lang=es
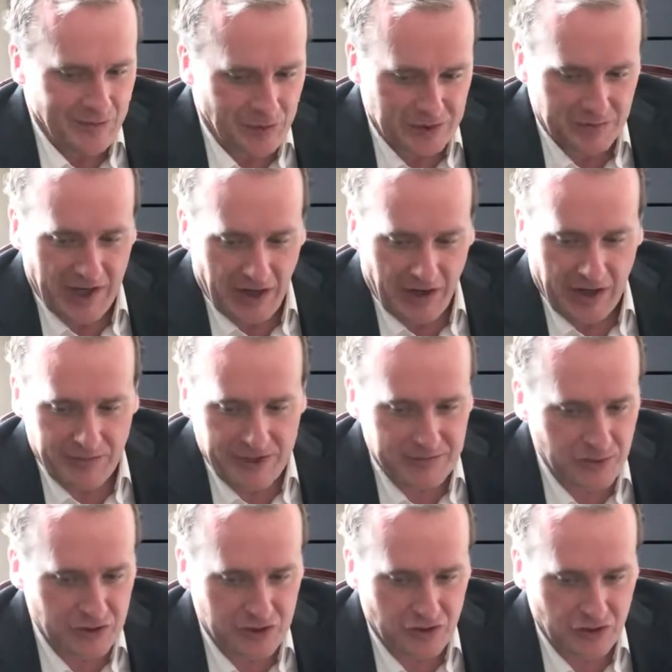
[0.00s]
Pues mira, ahora
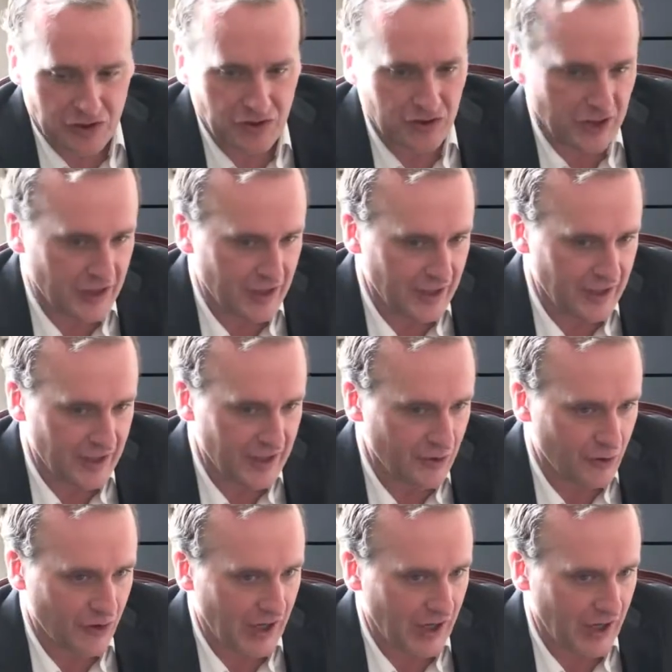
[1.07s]
mismo estoy con, el,